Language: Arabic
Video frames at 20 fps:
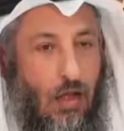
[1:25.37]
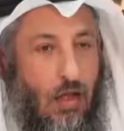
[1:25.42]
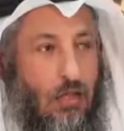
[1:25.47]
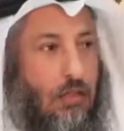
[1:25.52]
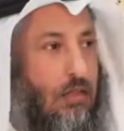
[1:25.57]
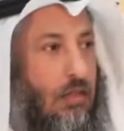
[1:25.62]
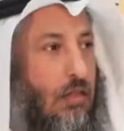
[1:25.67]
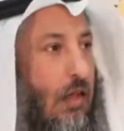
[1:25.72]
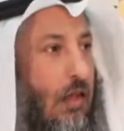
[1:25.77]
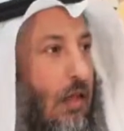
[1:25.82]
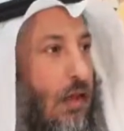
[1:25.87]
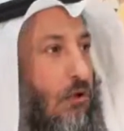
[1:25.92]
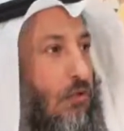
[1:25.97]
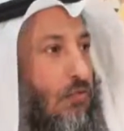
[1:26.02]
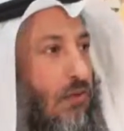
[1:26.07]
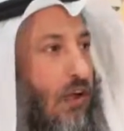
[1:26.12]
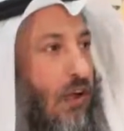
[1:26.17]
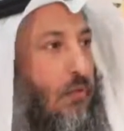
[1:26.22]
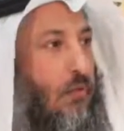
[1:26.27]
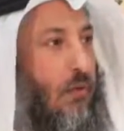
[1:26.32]
حتى
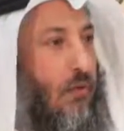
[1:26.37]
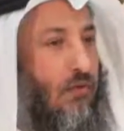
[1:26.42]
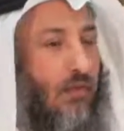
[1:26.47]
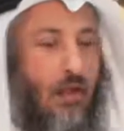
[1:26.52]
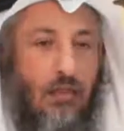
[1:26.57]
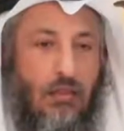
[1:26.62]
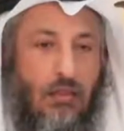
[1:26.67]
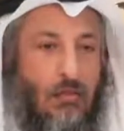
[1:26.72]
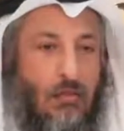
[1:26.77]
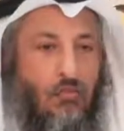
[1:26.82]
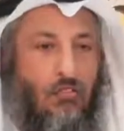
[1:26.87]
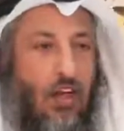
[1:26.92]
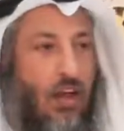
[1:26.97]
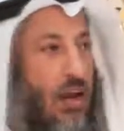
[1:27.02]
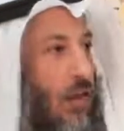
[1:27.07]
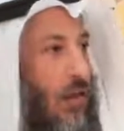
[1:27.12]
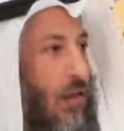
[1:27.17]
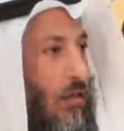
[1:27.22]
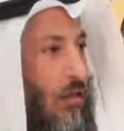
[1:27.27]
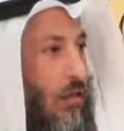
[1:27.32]
لو فعل ما حتى
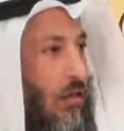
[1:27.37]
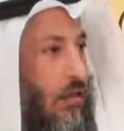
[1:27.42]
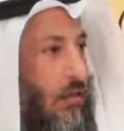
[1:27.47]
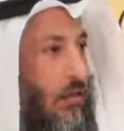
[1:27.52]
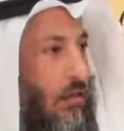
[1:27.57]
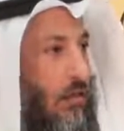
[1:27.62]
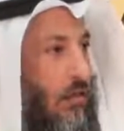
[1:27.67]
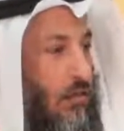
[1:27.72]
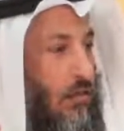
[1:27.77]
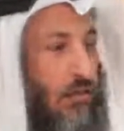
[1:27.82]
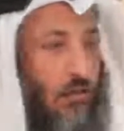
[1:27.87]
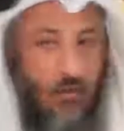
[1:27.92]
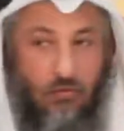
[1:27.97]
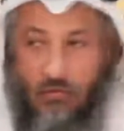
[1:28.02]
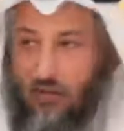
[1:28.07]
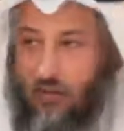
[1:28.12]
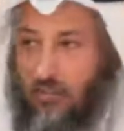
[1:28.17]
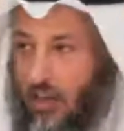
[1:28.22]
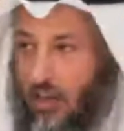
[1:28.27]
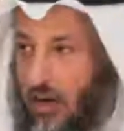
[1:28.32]
سرق
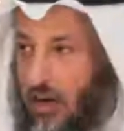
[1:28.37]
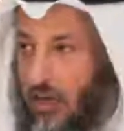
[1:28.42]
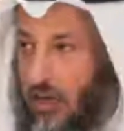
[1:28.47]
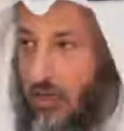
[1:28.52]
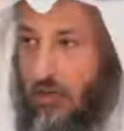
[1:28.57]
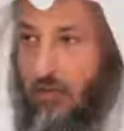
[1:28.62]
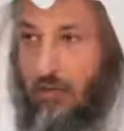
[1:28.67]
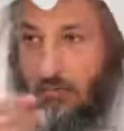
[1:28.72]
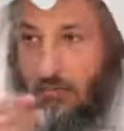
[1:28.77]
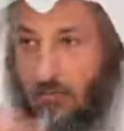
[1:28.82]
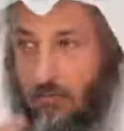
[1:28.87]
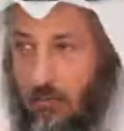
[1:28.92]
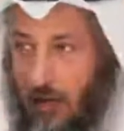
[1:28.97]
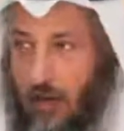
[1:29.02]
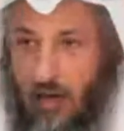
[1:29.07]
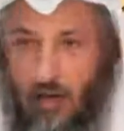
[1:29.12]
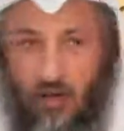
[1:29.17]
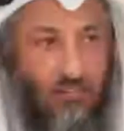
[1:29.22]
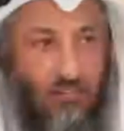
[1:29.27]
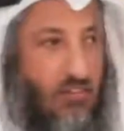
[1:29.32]
طفل سرق
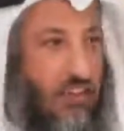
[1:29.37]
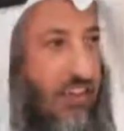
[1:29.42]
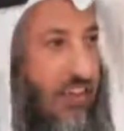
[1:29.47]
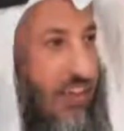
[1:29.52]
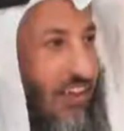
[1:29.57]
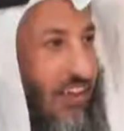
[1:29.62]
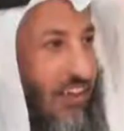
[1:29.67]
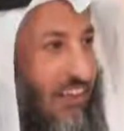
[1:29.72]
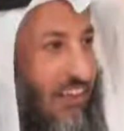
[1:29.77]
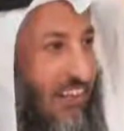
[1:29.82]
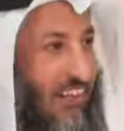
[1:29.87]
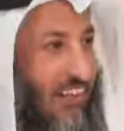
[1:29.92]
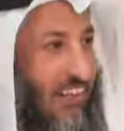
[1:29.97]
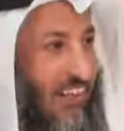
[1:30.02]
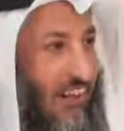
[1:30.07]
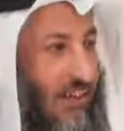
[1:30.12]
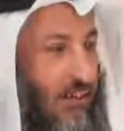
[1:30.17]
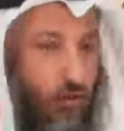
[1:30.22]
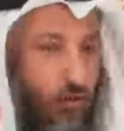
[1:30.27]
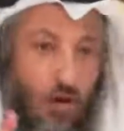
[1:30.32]
ما عليه سيئة
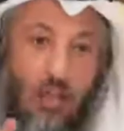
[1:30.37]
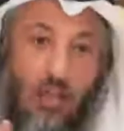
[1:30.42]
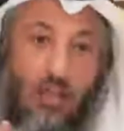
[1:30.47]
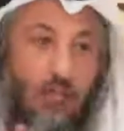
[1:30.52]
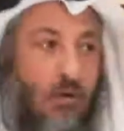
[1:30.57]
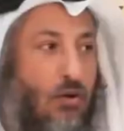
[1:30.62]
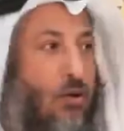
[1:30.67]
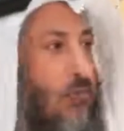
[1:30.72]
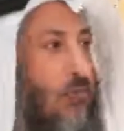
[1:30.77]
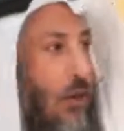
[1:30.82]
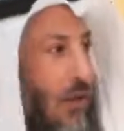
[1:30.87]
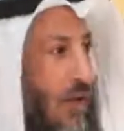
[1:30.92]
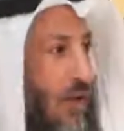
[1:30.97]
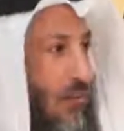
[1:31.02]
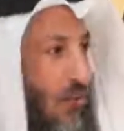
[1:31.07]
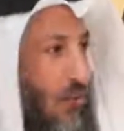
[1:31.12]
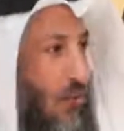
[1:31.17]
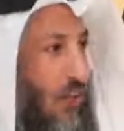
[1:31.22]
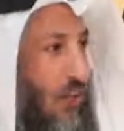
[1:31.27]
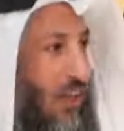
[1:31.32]
يؤخذ منه المال
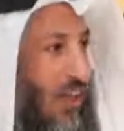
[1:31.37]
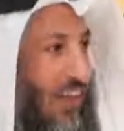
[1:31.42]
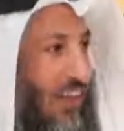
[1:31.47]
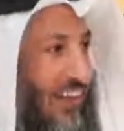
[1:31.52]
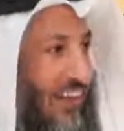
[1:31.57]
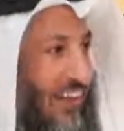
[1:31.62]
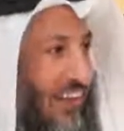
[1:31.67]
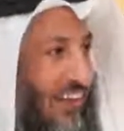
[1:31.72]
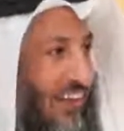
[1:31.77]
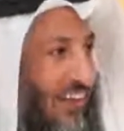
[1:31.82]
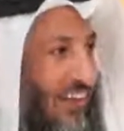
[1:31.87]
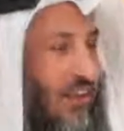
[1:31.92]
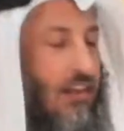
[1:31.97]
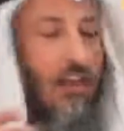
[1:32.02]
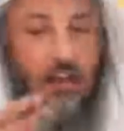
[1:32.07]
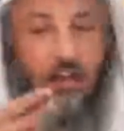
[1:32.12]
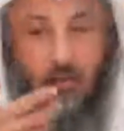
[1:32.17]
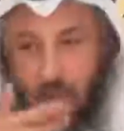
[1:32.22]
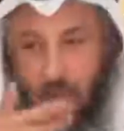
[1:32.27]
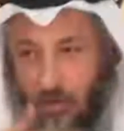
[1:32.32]
هذا موضوع ثاني
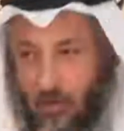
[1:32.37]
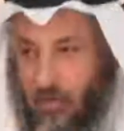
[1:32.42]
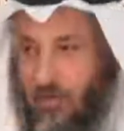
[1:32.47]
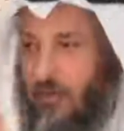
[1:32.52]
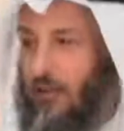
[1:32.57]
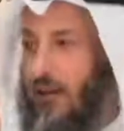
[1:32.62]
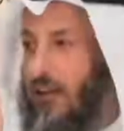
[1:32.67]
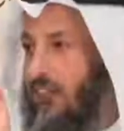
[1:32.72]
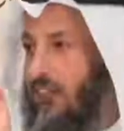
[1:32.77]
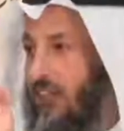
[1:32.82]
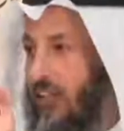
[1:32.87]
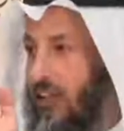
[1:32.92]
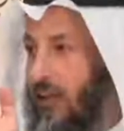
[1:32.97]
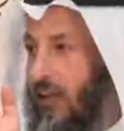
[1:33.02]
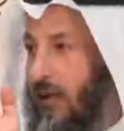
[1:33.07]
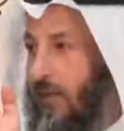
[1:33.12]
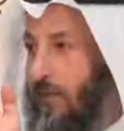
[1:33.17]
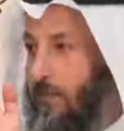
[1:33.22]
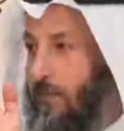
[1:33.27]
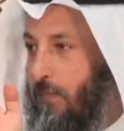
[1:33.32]
لكن ما تكتب عليه
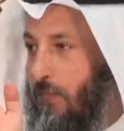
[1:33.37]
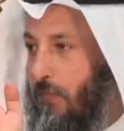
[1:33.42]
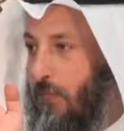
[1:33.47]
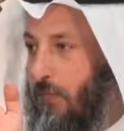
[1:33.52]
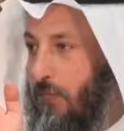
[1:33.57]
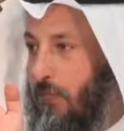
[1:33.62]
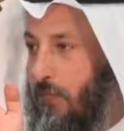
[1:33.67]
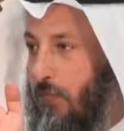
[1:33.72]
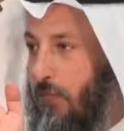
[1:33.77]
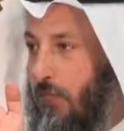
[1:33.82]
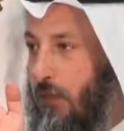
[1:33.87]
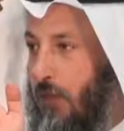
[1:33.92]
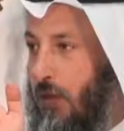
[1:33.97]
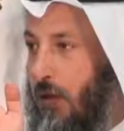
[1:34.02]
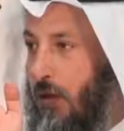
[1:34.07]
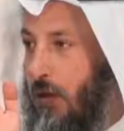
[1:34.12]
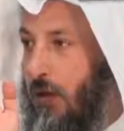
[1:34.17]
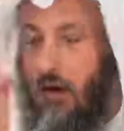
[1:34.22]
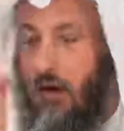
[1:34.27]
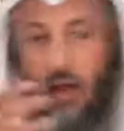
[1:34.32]
سيئة
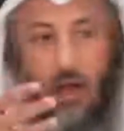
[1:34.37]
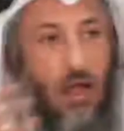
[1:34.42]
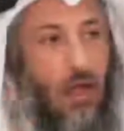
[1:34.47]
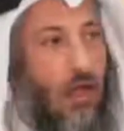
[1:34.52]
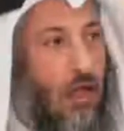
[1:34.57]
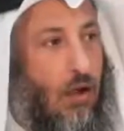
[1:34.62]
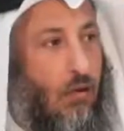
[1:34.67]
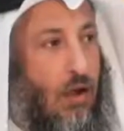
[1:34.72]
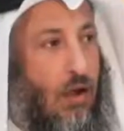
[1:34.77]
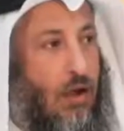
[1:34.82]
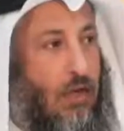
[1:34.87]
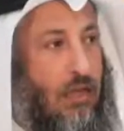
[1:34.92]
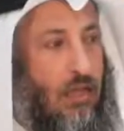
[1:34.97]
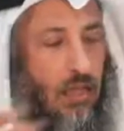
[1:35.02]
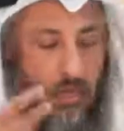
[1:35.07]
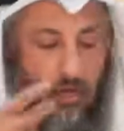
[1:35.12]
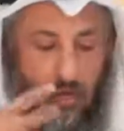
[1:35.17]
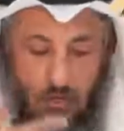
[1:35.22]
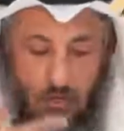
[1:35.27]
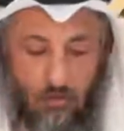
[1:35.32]
عق
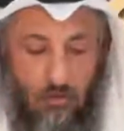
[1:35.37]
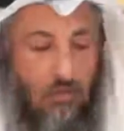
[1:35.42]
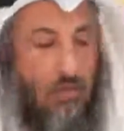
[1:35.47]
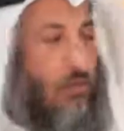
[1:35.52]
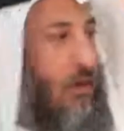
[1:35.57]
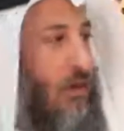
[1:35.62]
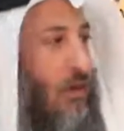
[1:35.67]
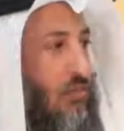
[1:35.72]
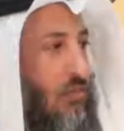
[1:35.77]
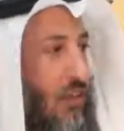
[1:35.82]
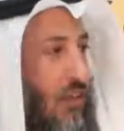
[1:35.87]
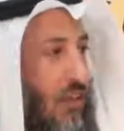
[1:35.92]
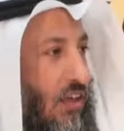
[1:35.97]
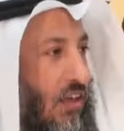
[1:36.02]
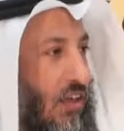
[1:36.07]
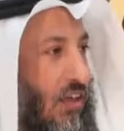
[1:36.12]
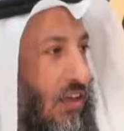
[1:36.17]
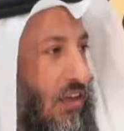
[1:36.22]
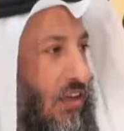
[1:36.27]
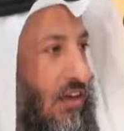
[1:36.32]
والديه لا تكتب عليه
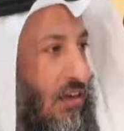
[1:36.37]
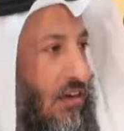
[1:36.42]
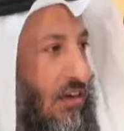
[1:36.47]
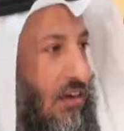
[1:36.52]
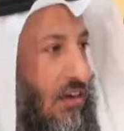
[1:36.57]
سيئة